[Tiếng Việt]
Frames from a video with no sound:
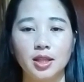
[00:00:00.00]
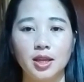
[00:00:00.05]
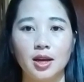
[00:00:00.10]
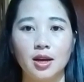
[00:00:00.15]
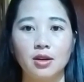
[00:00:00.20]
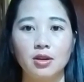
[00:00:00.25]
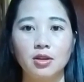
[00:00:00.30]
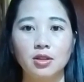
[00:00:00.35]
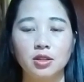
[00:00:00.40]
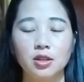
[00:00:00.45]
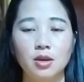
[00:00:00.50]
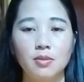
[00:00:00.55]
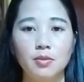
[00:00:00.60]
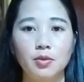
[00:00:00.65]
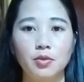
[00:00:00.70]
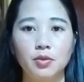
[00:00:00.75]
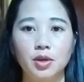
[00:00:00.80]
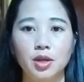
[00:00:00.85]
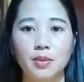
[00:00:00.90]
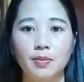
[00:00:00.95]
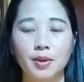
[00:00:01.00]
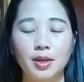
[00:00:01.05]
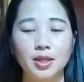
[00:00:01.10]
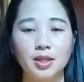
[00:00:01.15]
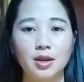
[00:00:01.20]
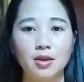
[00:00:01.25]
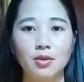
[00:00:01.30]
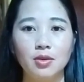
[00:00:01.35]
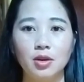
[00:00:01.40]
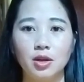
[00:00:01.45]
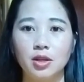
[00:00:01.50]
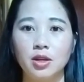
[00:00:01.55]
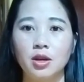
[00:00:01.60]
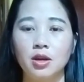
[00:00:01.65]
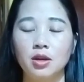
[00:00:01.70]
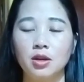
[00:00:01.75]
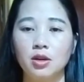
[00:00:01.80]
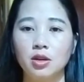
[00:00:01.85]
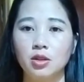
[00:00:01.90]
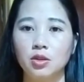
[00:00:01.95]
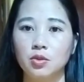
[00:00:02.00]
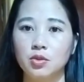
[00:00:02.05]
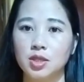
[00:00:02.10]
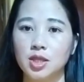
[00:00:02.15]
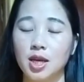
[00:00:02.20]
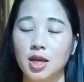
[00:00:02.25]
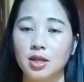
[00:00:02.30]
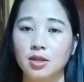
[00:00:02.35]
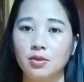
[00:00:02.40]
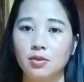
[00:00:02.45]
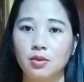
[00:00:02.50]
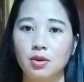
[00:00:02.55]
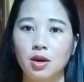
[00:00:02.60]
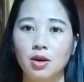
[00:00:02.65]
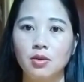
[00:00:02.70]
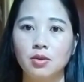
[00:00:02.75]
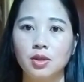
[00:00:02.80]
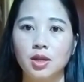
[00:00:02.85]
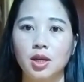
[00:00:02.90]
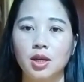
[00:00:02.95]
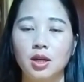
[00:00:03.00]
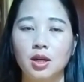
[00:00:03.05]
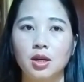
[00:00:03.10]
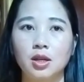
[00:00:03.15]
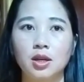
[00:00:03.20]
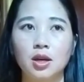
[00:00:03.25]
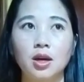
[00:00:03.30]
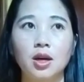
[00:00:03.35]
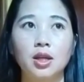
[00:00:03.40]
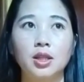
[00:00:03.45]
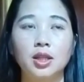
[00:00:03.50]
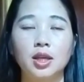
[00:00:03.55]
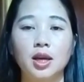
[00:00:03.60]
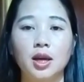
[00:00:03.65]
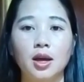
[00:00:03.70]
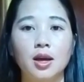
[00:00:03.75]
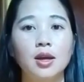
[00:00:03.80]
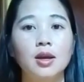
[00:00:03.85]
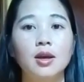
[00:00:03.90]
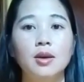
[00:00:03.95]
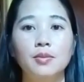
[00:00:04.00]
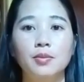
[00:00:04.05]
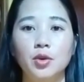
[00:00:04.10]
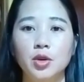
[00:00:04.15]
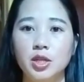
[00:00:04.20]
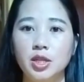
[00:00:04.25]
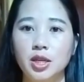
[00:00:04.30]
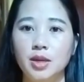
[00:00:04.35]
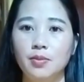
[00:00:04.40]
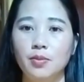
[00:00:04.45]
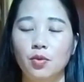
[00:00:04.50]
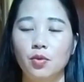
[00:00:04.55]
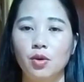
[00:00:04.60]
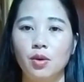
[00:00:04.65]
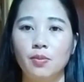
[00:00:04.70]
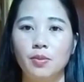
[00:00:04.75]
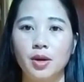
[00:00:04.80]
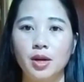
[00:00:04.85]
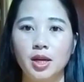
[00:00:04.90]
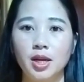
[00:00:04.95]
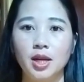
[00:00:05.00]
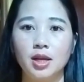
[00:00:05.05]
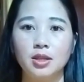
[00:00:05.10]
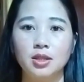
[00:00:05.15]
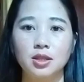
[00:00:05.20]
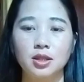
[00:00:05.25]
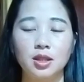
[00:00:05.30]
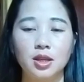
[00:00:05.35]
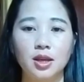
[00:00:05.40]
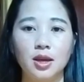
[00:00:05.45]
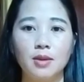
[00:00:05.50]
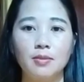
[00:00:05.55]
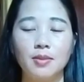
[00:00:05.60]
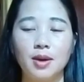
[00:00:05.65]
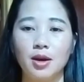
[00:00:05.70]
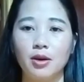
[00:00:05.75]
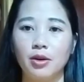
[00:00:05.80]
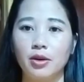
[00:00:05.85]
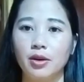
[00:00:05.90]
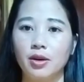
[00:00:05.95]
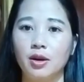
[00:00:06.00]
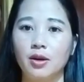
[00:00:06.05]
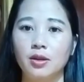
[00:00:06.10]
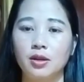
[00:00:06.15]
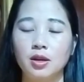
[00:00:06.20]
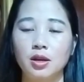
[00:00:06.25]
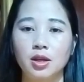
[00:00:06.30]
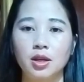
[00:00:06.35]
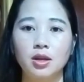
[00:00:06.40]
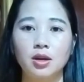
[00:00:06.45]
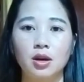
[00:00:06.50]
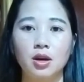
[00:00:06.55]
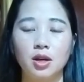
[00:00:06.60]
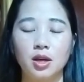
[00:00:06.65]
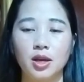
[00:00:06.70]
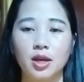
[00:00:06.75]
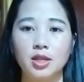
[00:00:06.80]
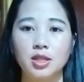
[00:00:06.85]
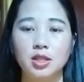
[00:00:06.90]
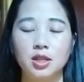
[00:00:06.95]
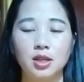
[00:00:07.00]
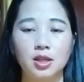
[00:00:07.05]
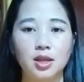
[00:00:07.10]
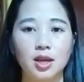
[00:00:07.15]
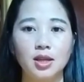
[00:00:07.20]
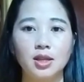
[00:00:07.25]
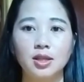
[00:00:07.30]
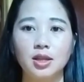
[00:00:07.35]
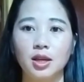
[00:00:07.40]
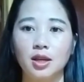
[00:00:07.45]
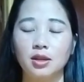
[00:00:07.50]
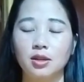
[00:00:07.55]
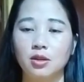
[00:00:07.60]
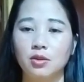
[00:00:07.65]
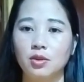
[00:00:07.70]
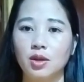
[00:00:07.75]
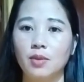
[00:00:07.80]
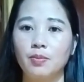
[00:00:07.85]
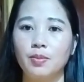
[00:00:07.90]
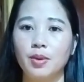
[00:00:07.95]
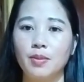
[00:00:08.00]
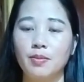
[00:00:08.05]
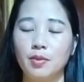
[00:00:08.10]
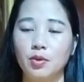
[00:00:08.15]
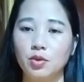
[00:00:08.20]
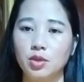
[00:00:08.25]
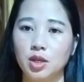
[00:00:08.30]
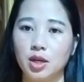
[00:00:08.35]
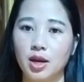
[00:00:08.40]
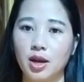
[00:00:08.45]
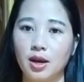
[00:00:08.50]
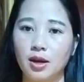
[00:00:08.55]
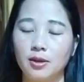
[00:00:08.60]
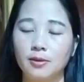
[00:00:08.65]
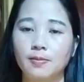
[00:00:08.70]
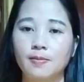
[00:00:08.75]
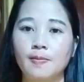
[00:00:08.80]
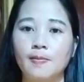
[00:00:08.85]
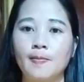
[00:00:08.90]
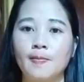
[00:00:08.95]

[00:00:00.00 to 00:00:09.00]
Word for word: tia có cho mù thì biết cho là do có tồn xài trong câu chơi là cơ hai tia mỗi gì một quả bò nịa sẽ thía mà khó nói do ít khó kể chính trang chỉnh trong tờ bếp mong sợ đời